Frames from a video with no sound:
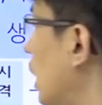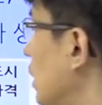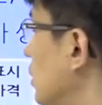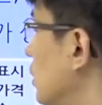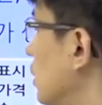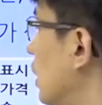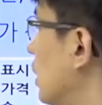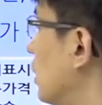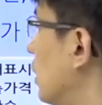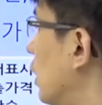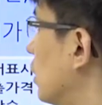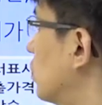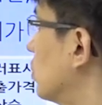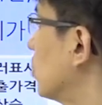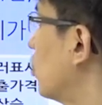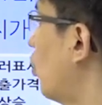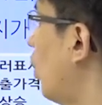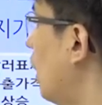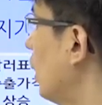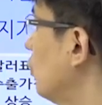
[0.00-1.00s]
상승한다.
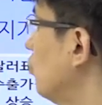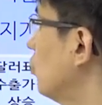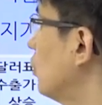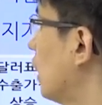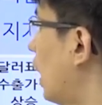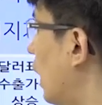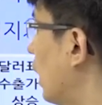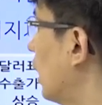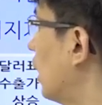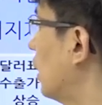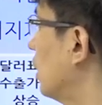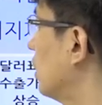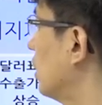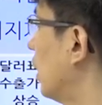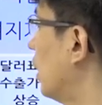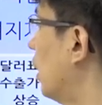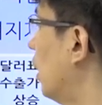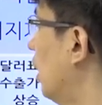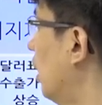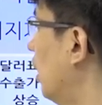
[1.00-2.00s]
즉 환율이
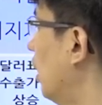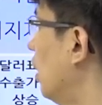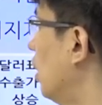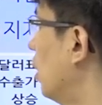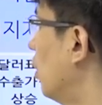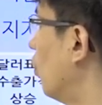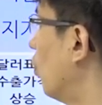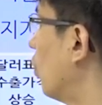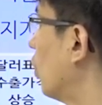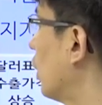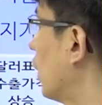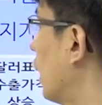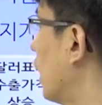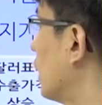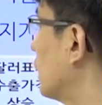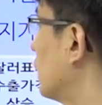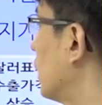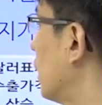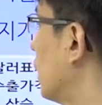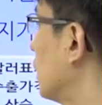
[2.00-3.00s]
하락한다. 원화
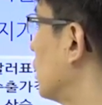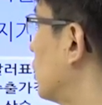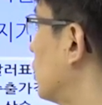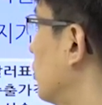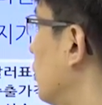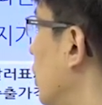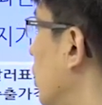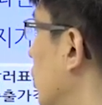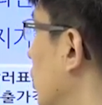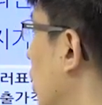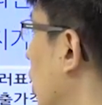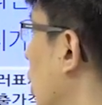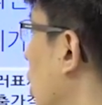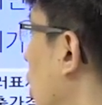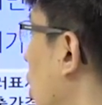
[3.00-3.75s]
강세가 있으면